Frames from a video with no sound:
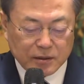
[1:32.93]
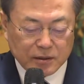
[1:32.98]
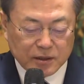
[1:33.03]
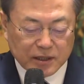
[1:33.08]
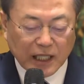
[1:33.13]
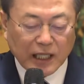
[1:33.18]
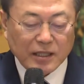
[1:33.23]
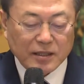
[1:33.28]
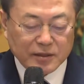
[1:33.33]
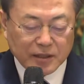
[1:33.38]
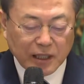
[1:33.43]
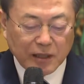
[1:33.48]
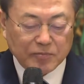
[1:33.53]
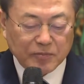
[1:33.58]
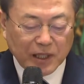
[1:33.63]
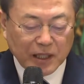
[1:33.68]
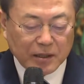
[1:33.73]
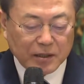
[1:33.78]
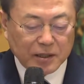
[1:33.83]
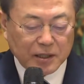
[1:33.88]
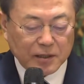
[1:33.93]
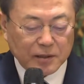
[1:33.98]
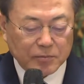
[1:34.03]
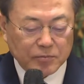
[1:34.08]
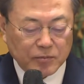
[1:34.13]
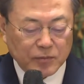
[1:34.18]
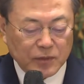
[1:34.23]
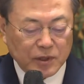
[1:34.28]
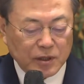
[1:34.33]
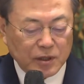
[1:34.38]
잘뗀
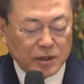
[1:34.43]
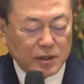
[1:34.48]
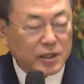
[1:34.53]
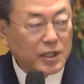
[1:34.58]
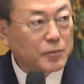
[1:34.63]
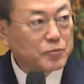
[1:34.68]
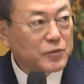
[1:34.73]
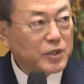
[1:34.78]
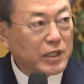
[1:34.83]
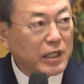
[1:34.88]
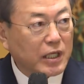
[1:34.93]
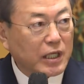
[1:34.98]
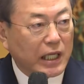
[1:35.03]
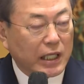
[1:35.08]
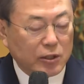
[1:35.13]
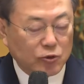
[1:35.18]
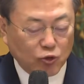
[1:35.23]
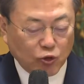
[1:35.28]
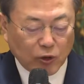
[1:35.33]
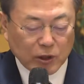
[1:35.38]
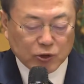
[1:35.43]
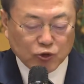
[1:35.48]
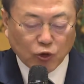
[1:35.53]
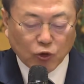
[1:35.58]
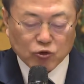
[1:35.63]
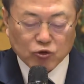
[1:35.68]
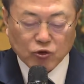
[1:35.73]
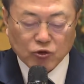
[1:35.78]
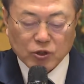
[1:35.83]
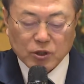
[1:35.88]
만큼 협력의 강도와
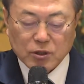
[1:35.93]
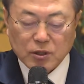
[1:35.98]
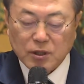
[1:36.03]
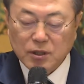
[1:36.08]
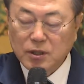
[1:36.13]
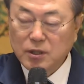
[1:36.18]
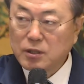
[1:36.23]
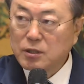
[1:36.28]
속도를